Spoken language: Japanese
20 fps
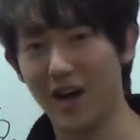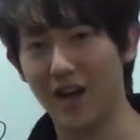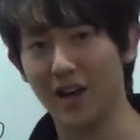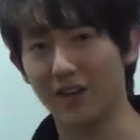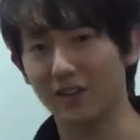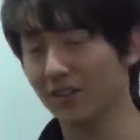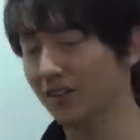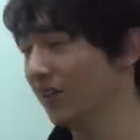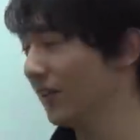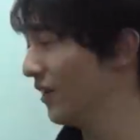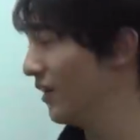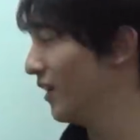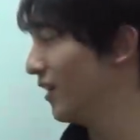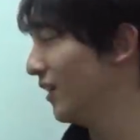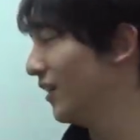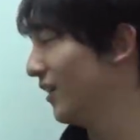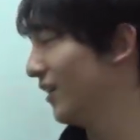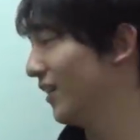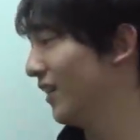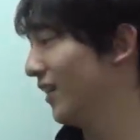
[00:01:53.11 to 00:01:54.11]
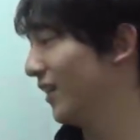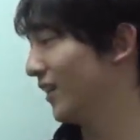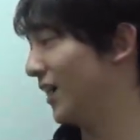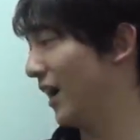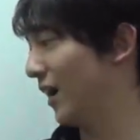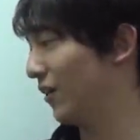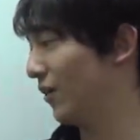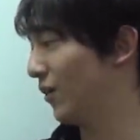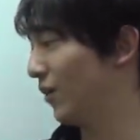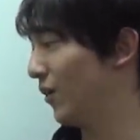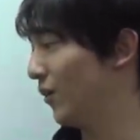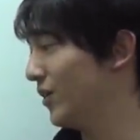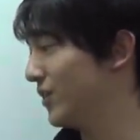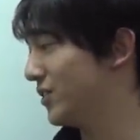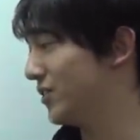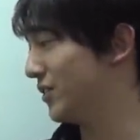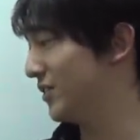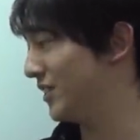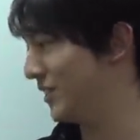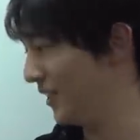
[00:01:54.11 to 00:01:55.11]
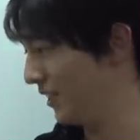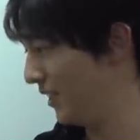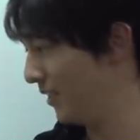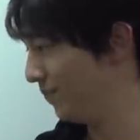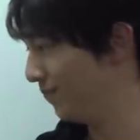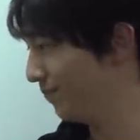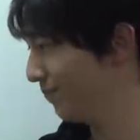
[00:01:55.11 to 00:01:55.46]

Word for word: える。学校を中心に。